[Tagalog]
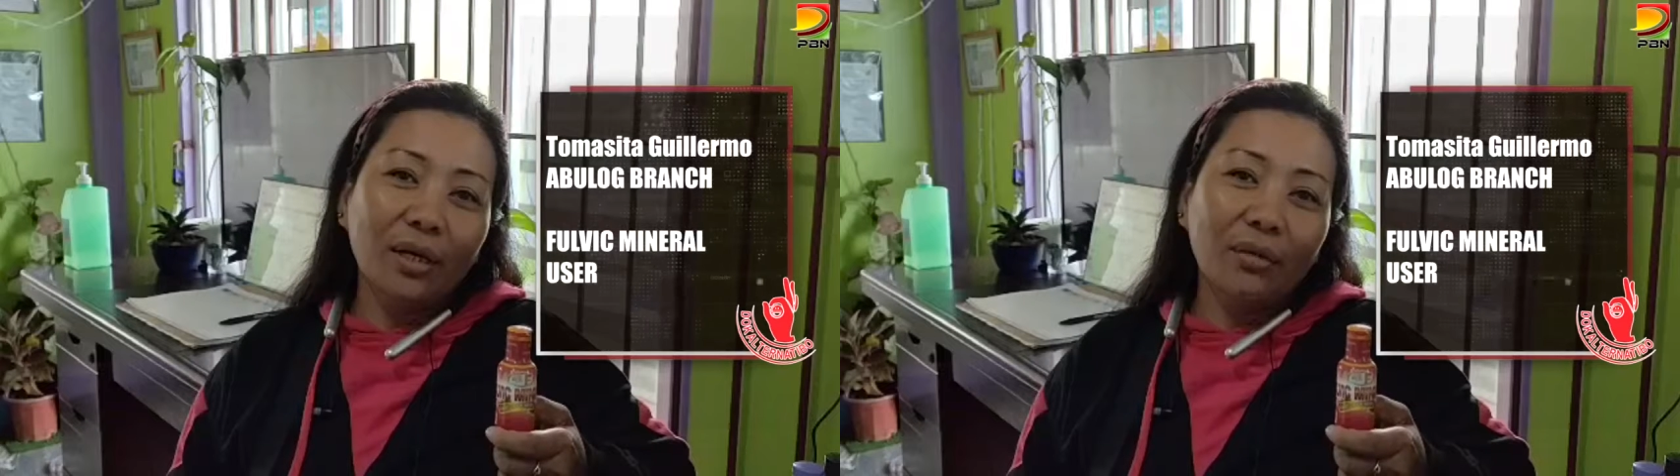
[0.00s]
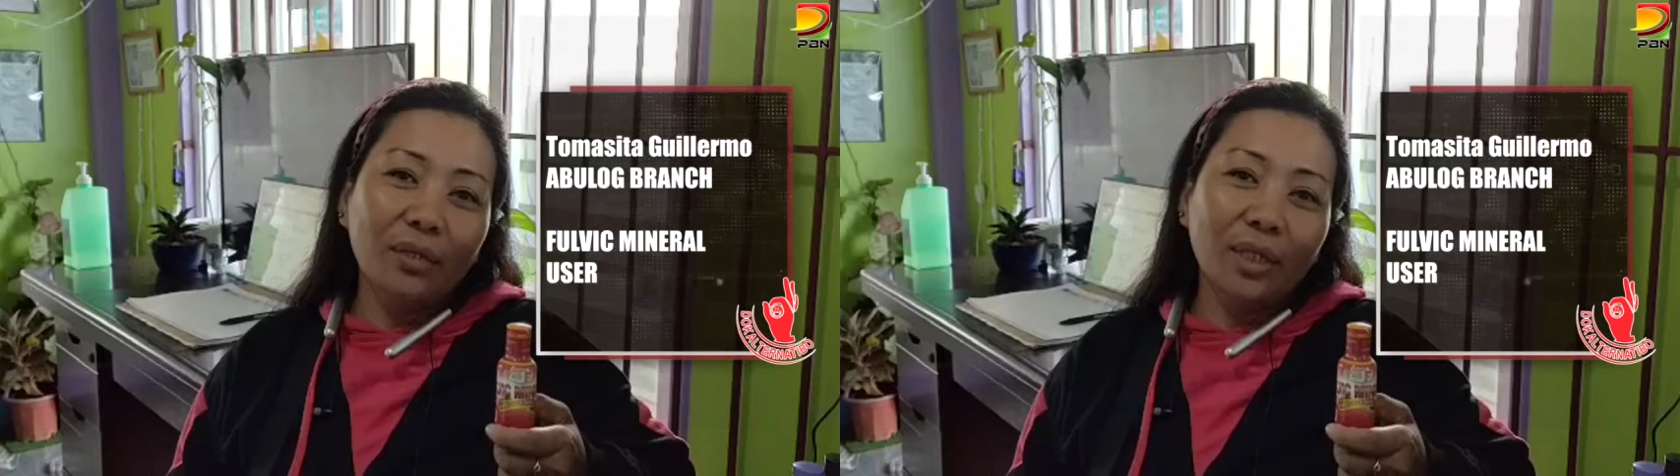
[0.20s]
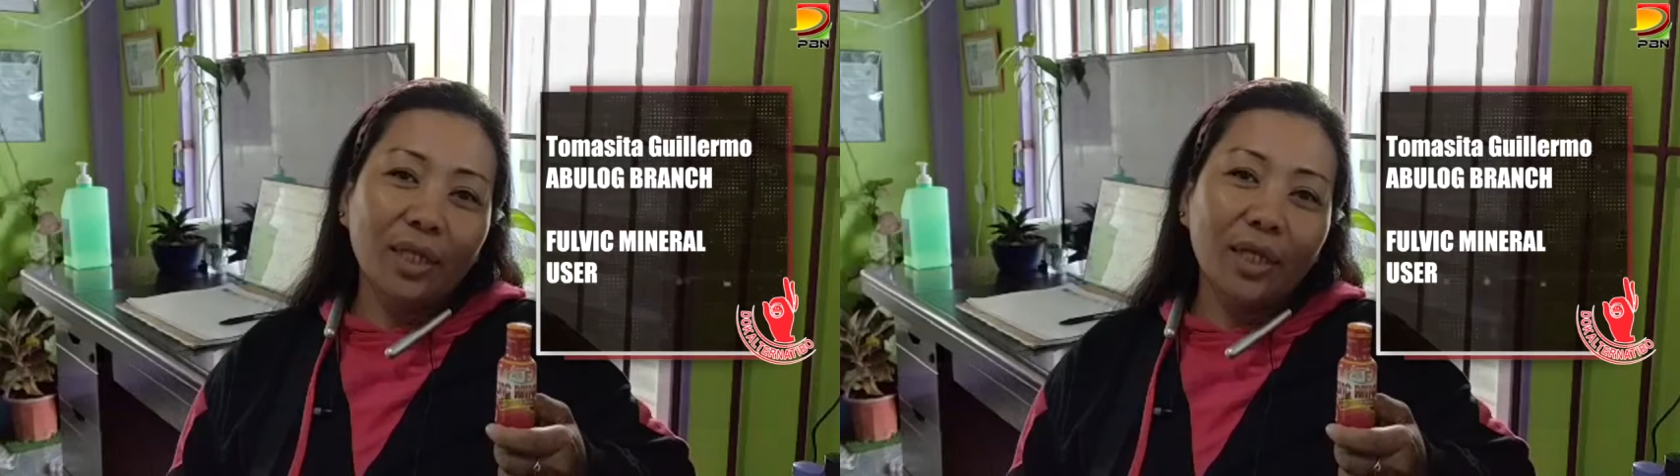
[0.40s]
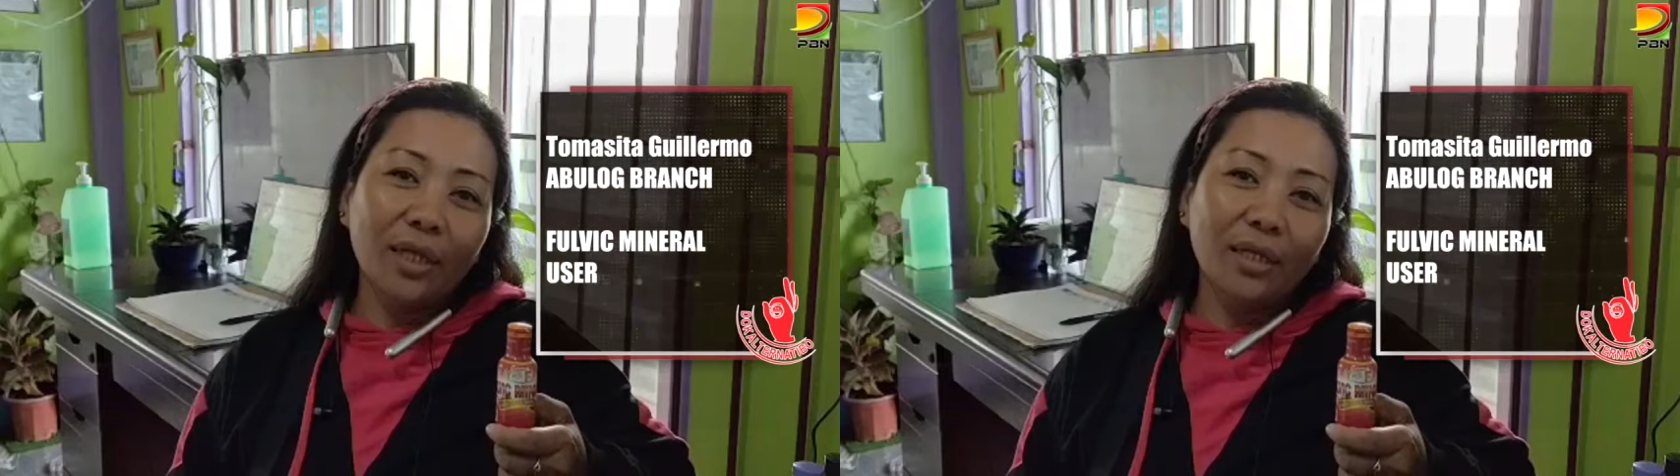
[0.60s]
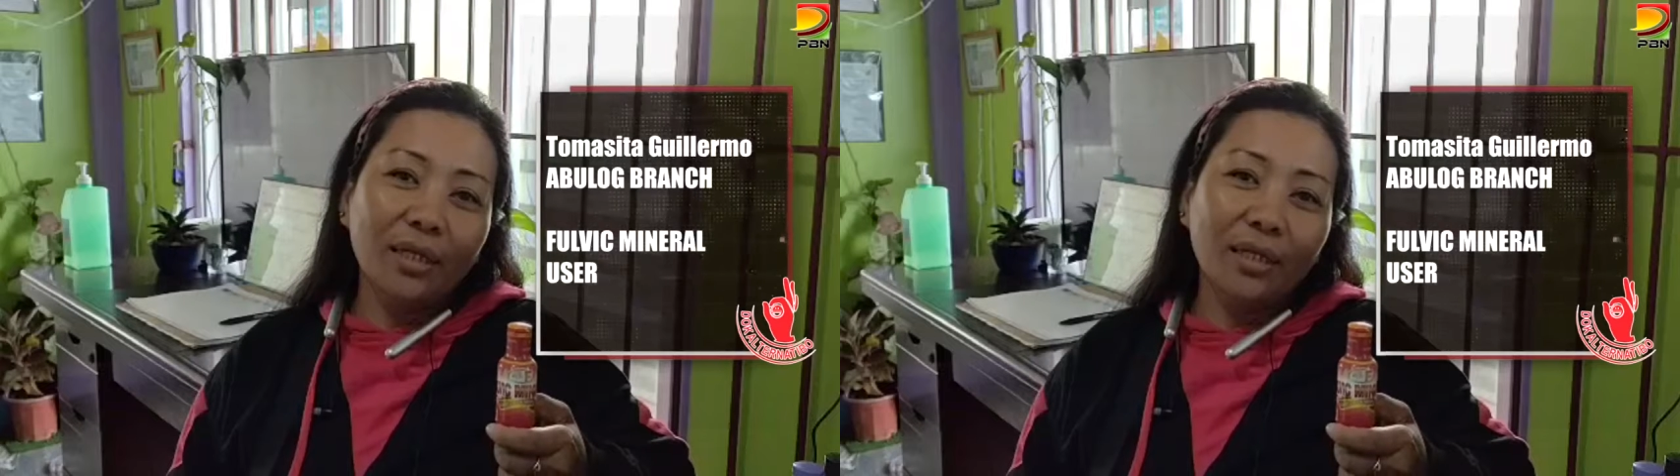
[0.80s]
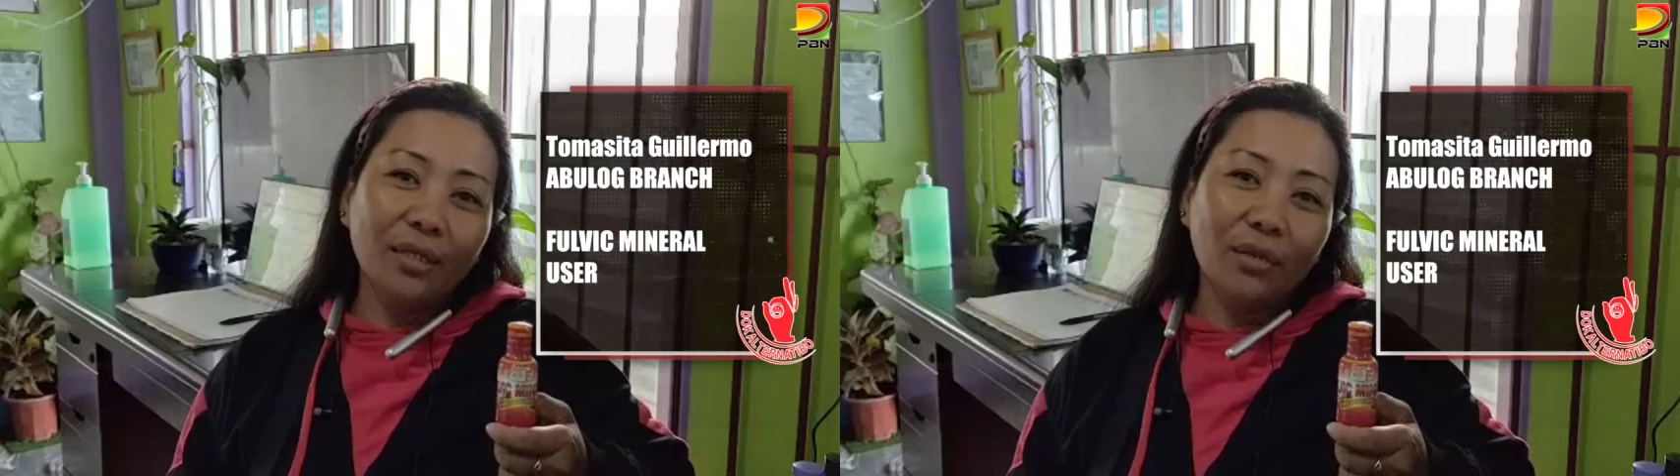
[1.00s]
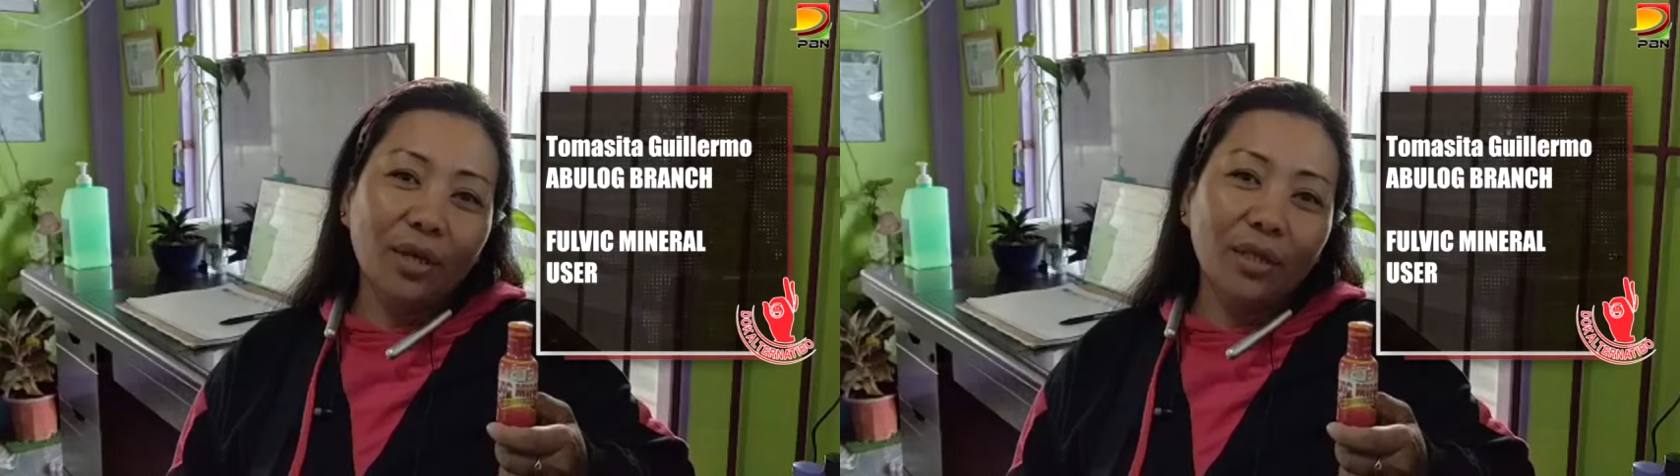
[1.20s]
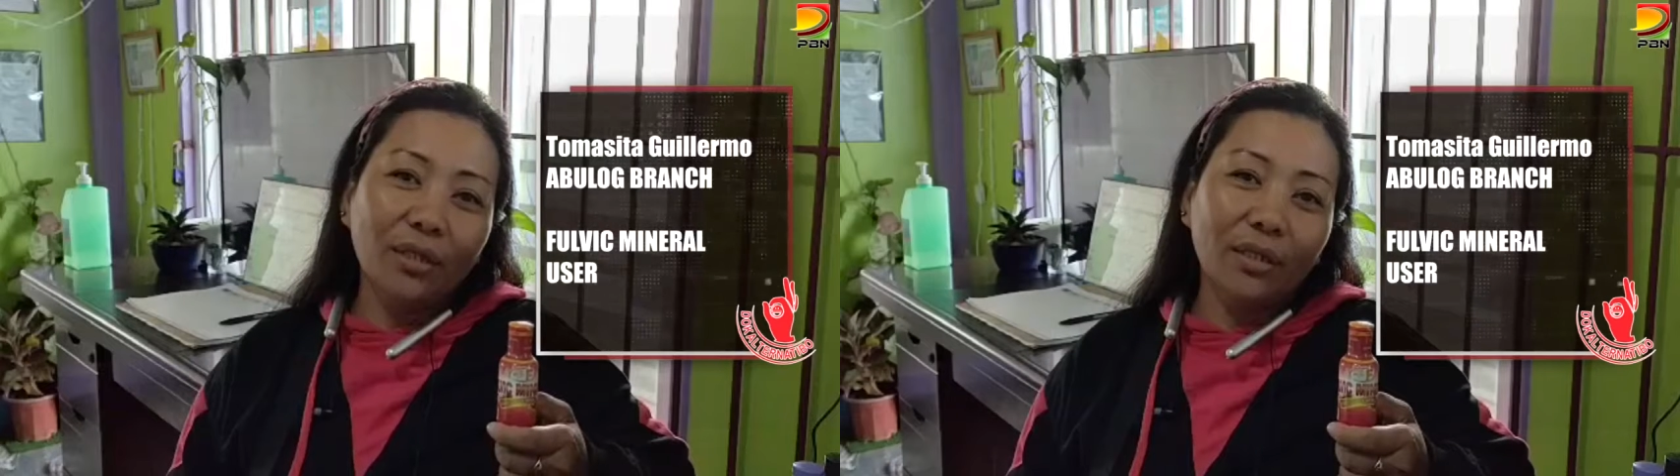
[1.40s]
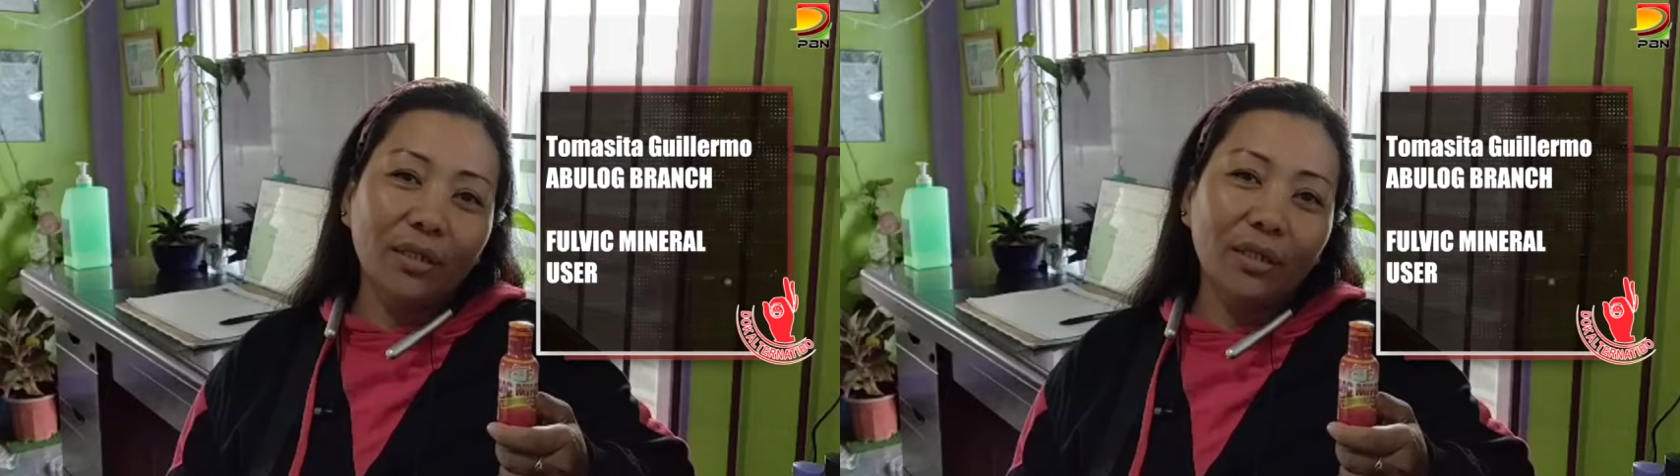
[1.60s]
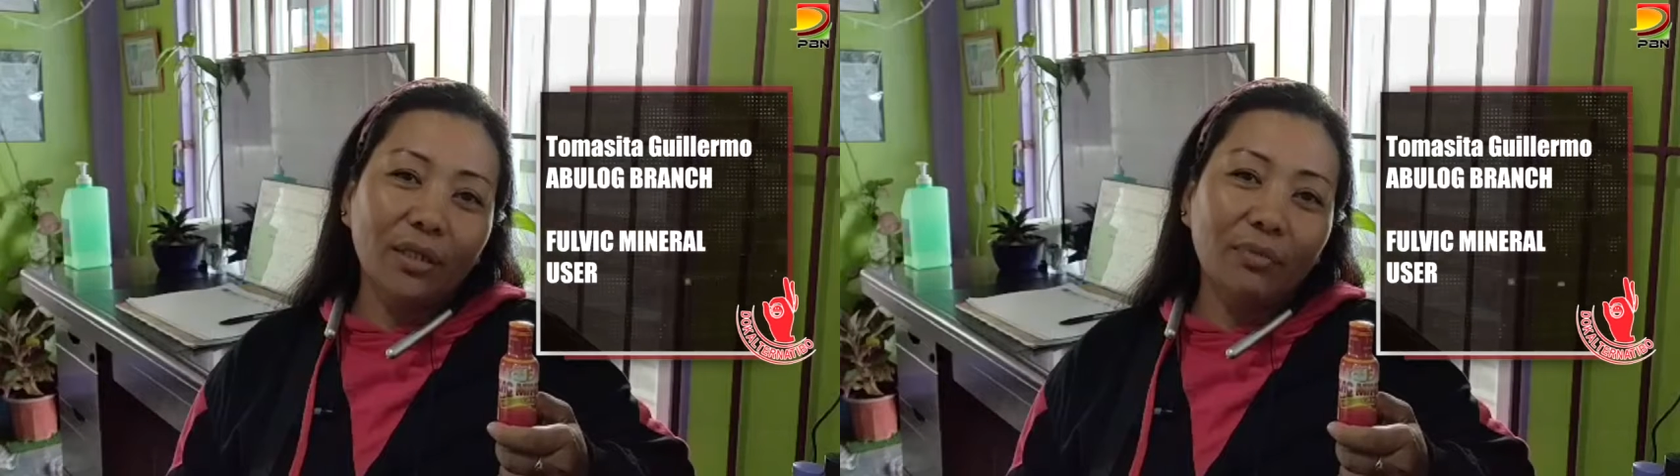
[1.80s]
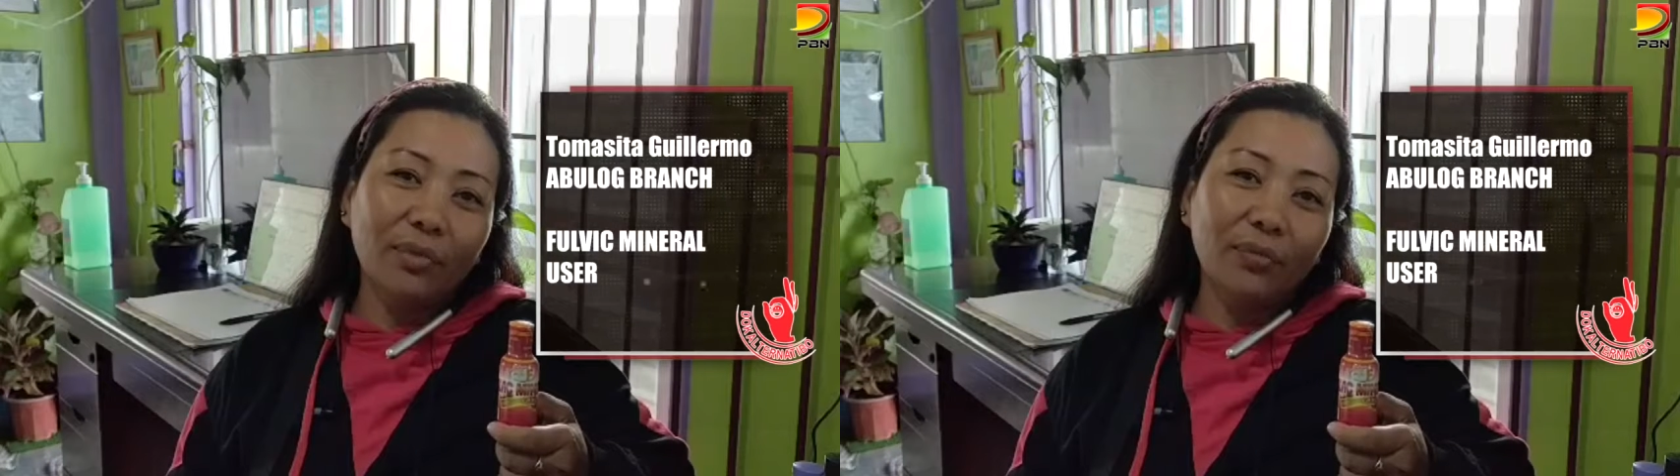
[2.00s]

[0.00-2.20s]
agusar iti dok alternatibo